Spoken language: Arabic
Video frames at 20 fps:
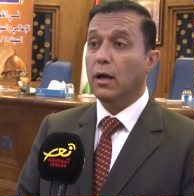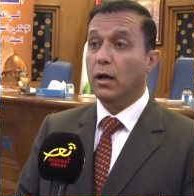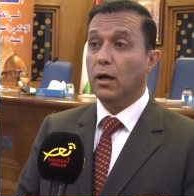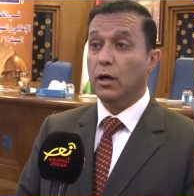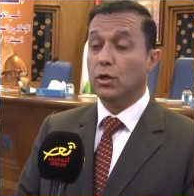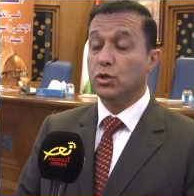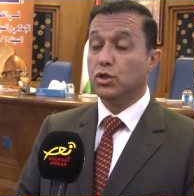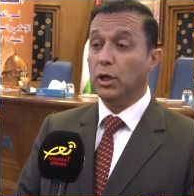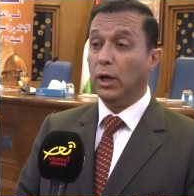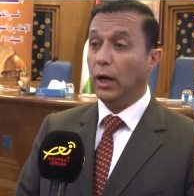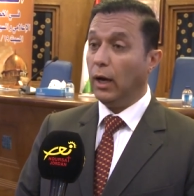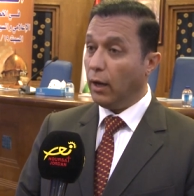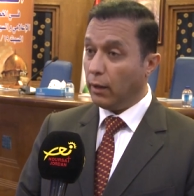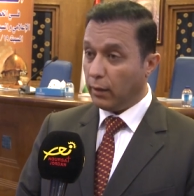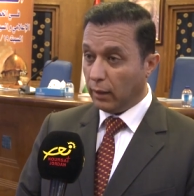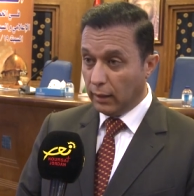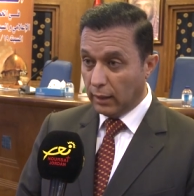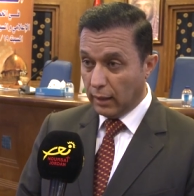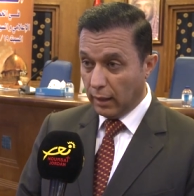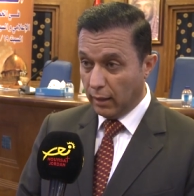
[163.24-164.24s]
آه،
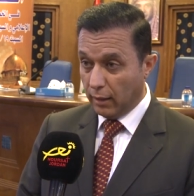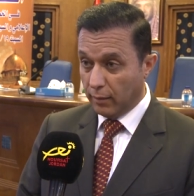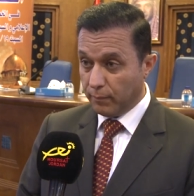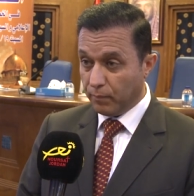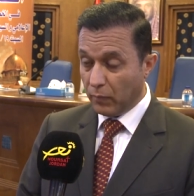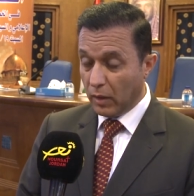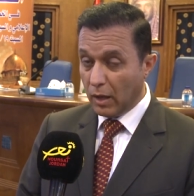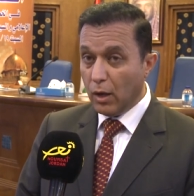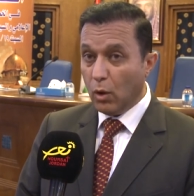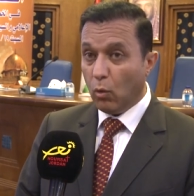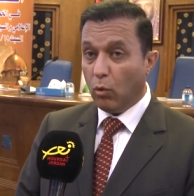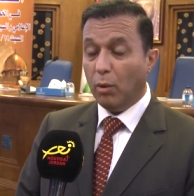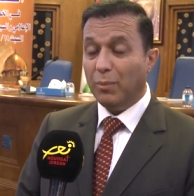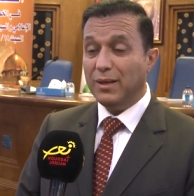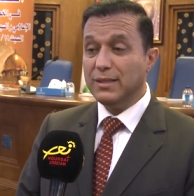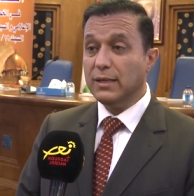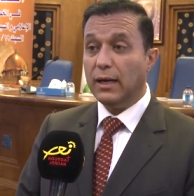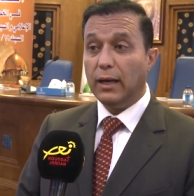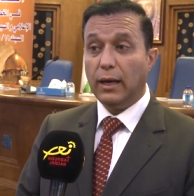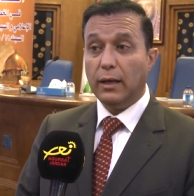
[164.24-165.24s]
شعارا لها
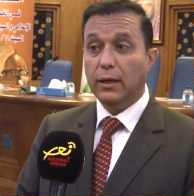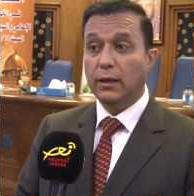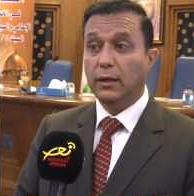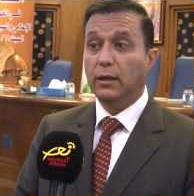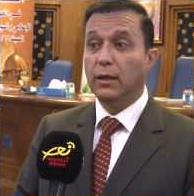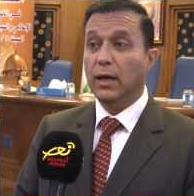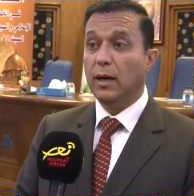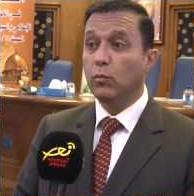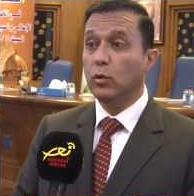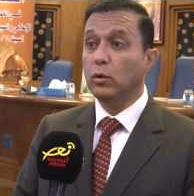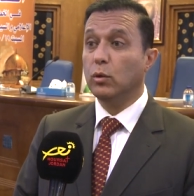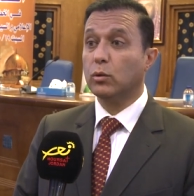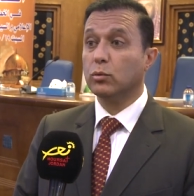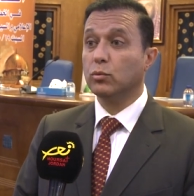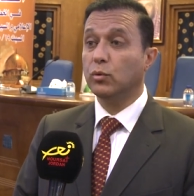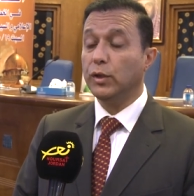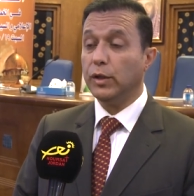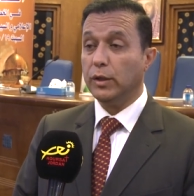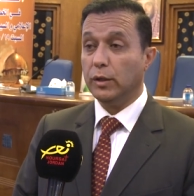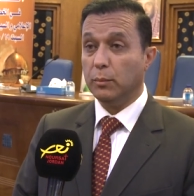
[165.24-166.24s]
وما زال الإعلام
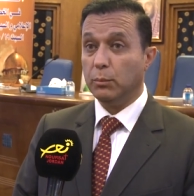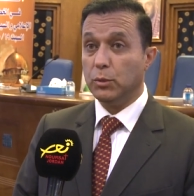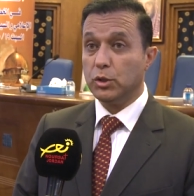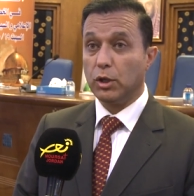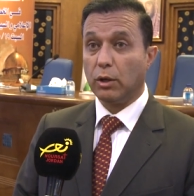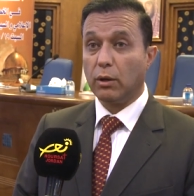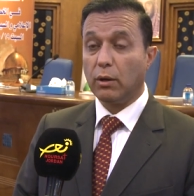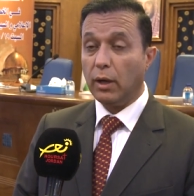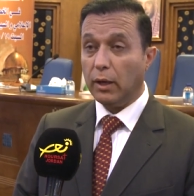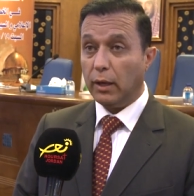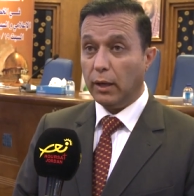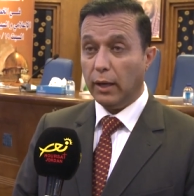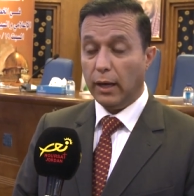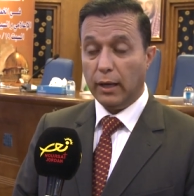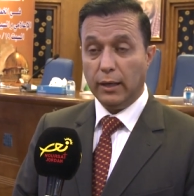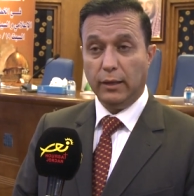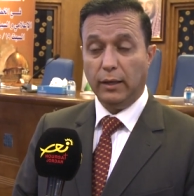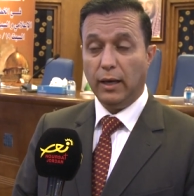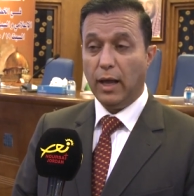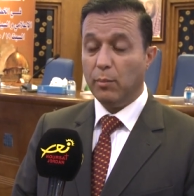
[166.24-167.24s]
الأردني بشقيه
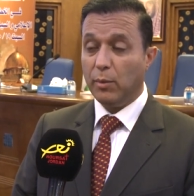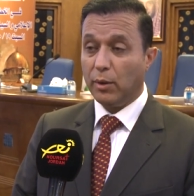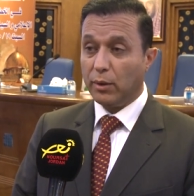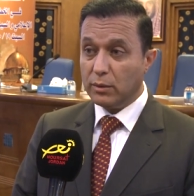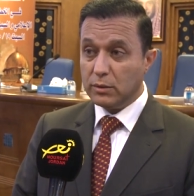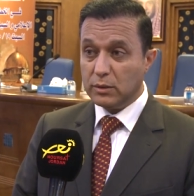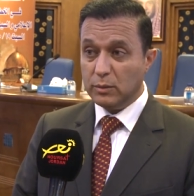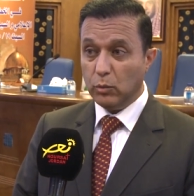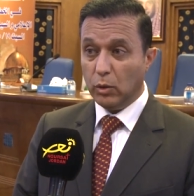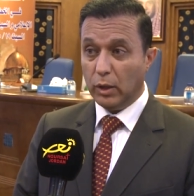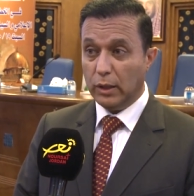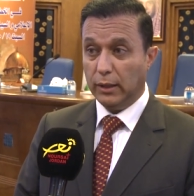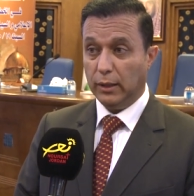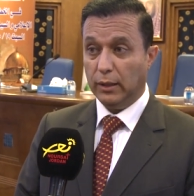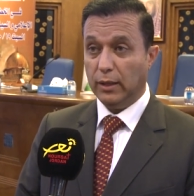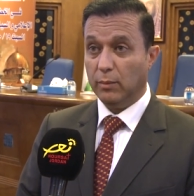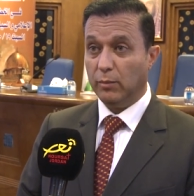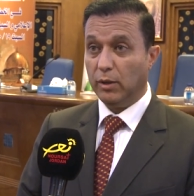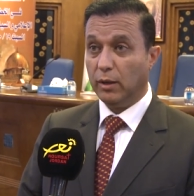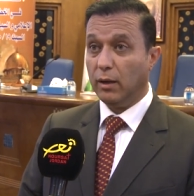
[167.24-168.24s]
الإعلام الرسمي
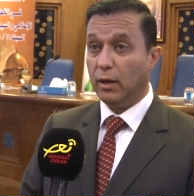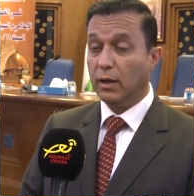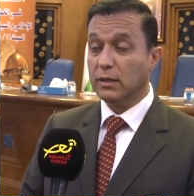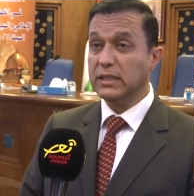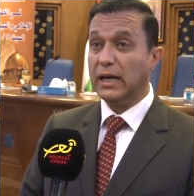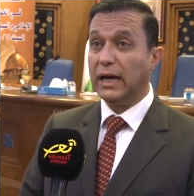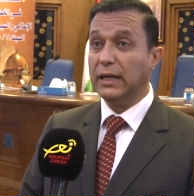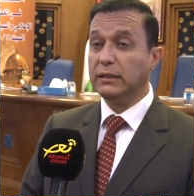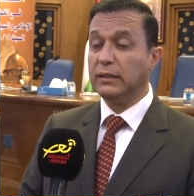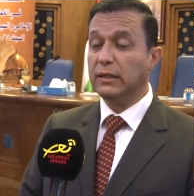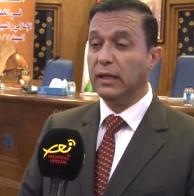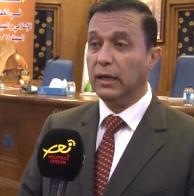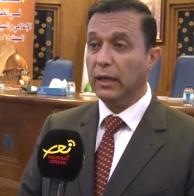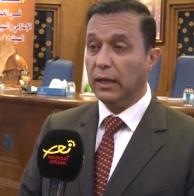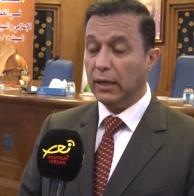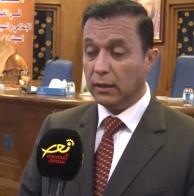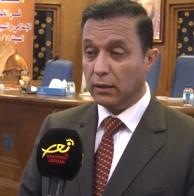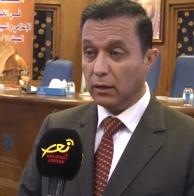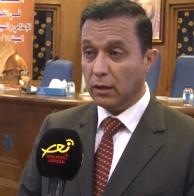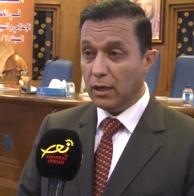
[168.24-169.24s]
والإعلام الخاص حتى
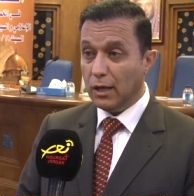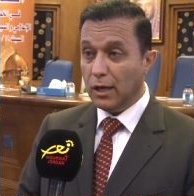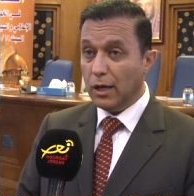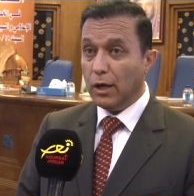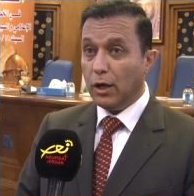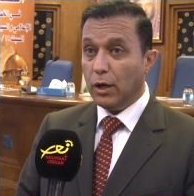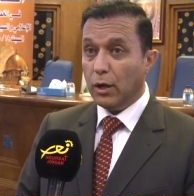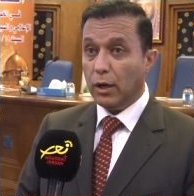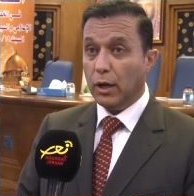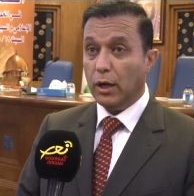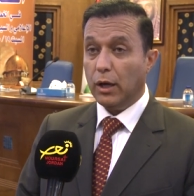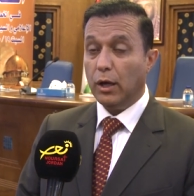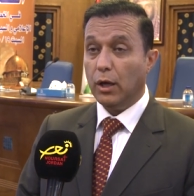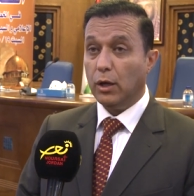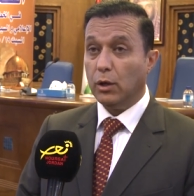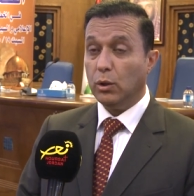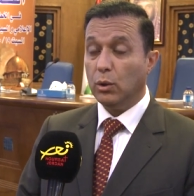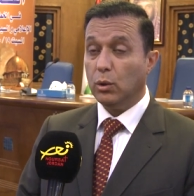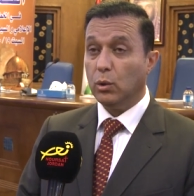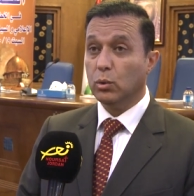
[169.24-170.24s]
الآن
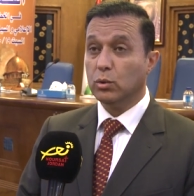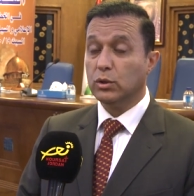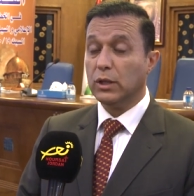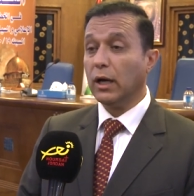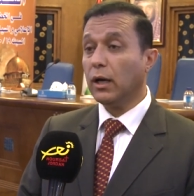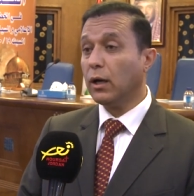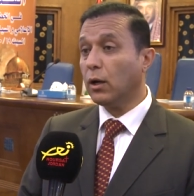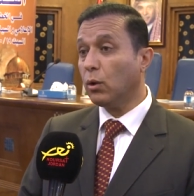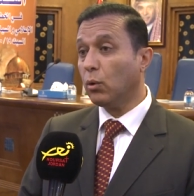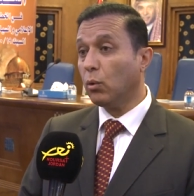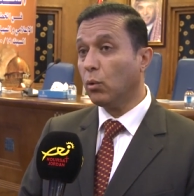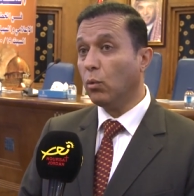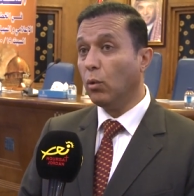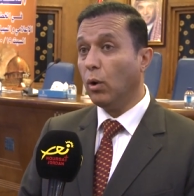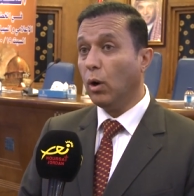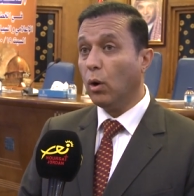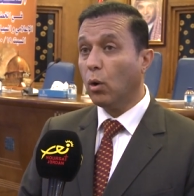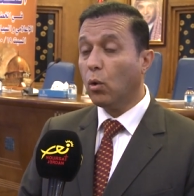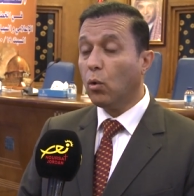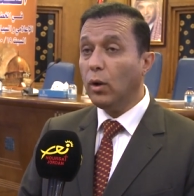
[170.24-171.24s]
يسخر
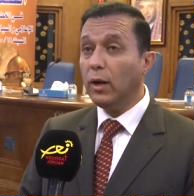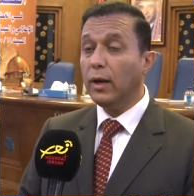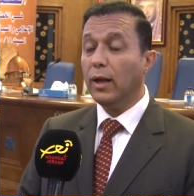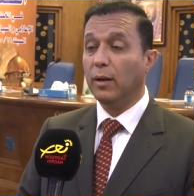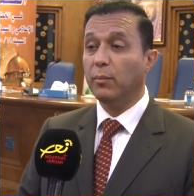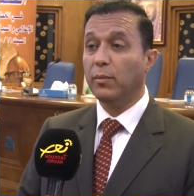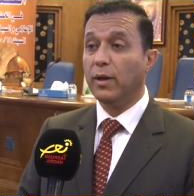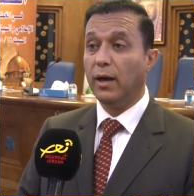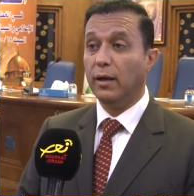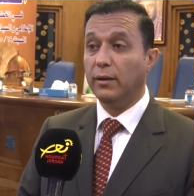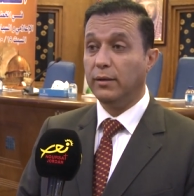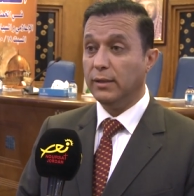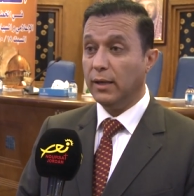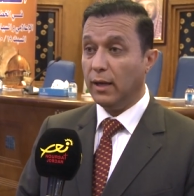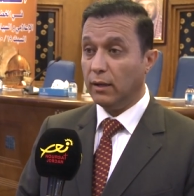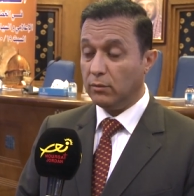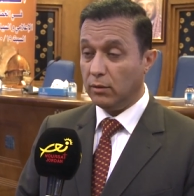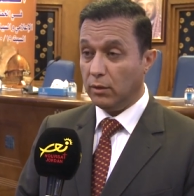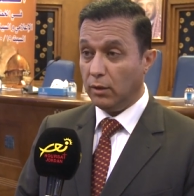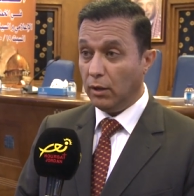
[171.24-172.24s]
كل
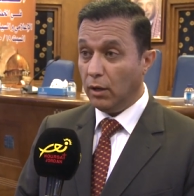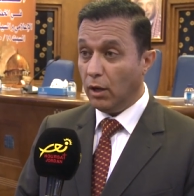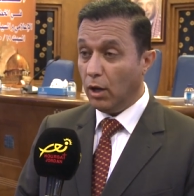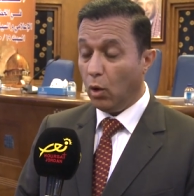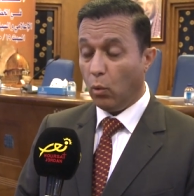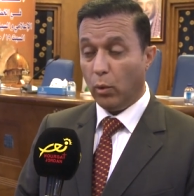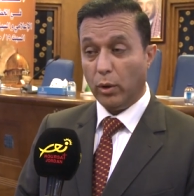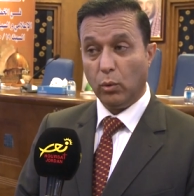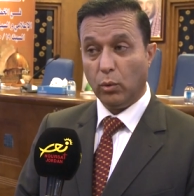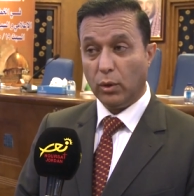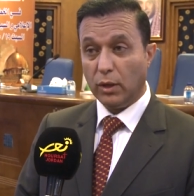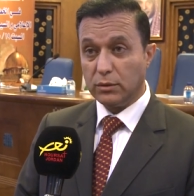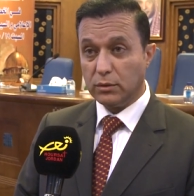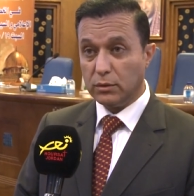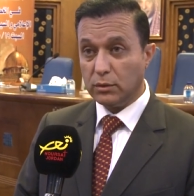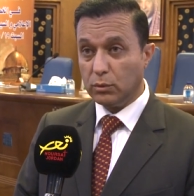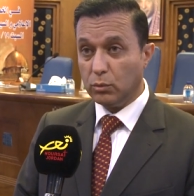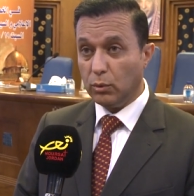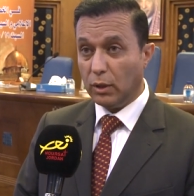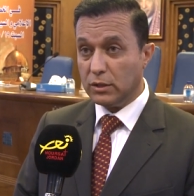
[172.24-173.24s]
امكانياته
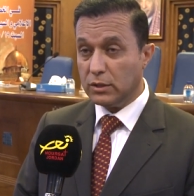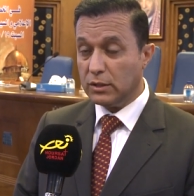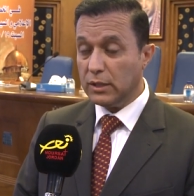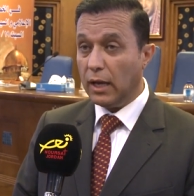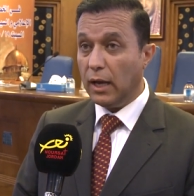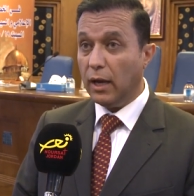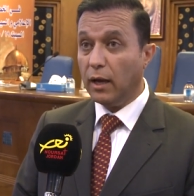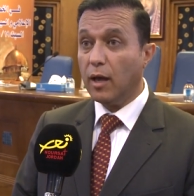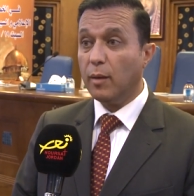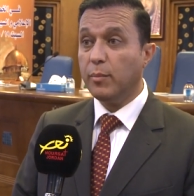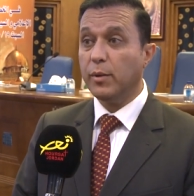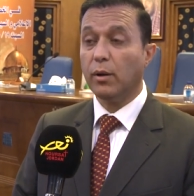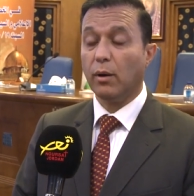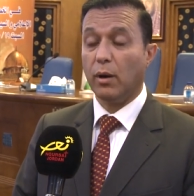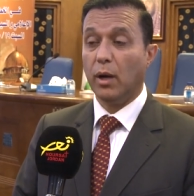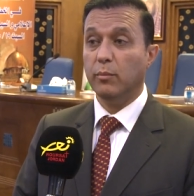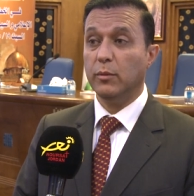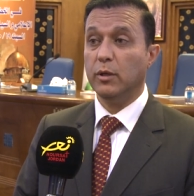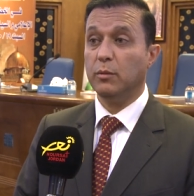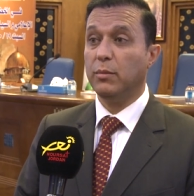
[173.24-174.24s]
ويخصص اجزاء
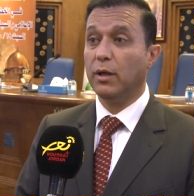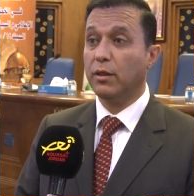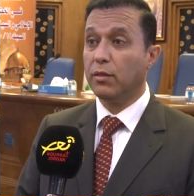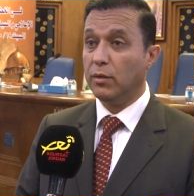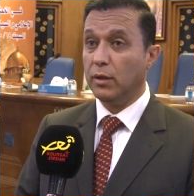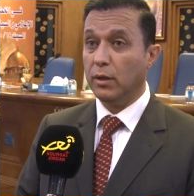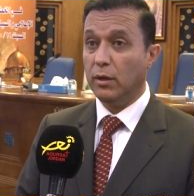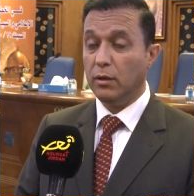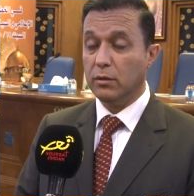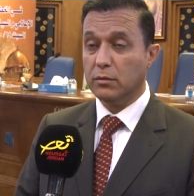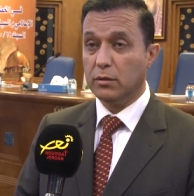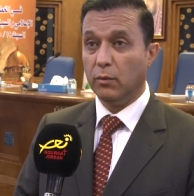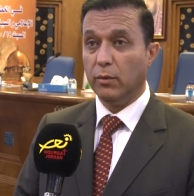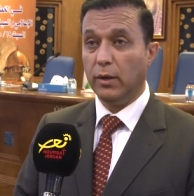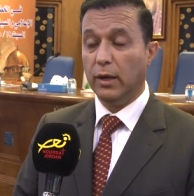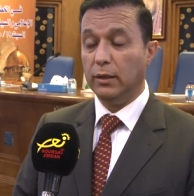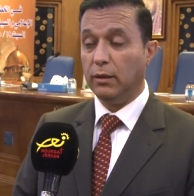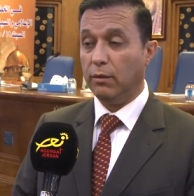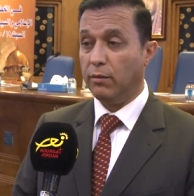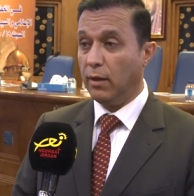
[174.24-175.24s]
كبيره من بثه
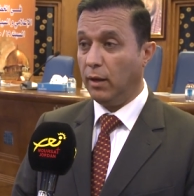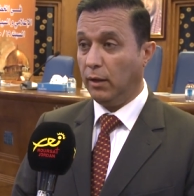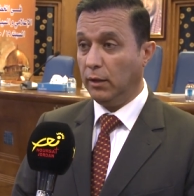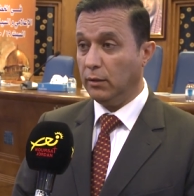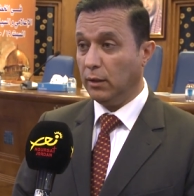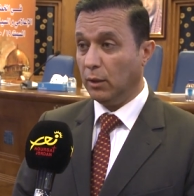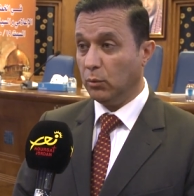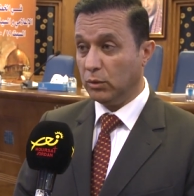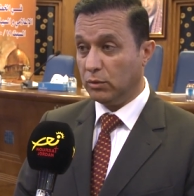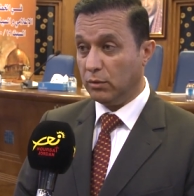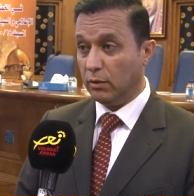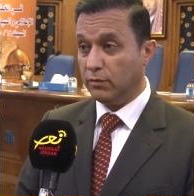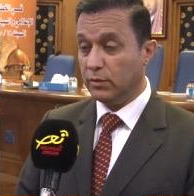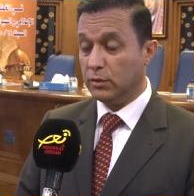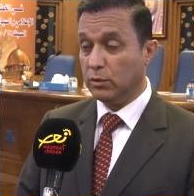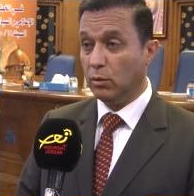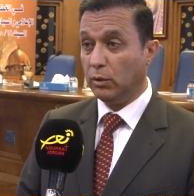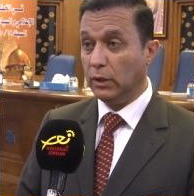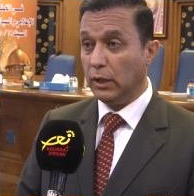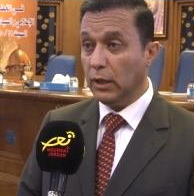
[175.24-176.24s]
سواء الاذاعي او
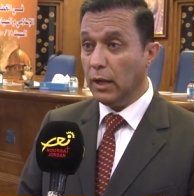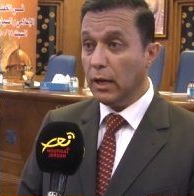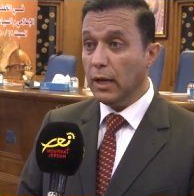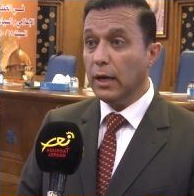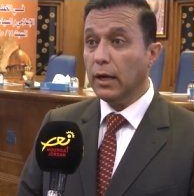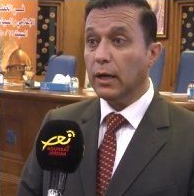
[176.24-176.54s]
التلفزيوني